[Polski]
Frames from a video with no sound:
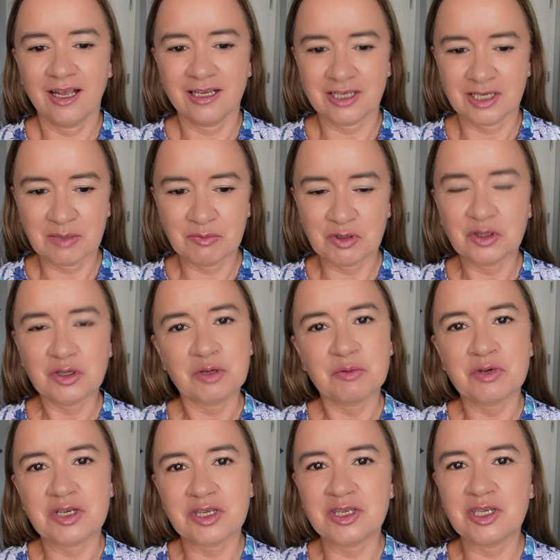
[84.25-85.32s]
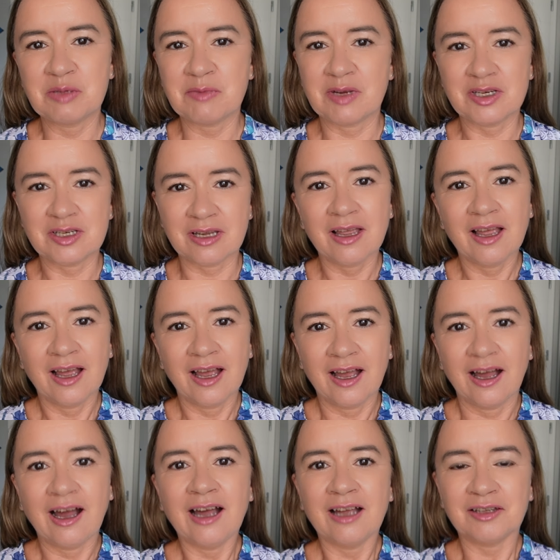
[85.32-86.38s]
czasem się ktoś może zrzymać, że
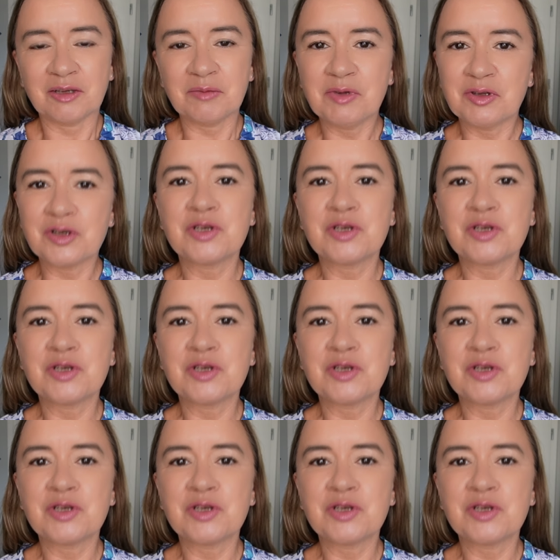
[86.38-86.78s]
a tobie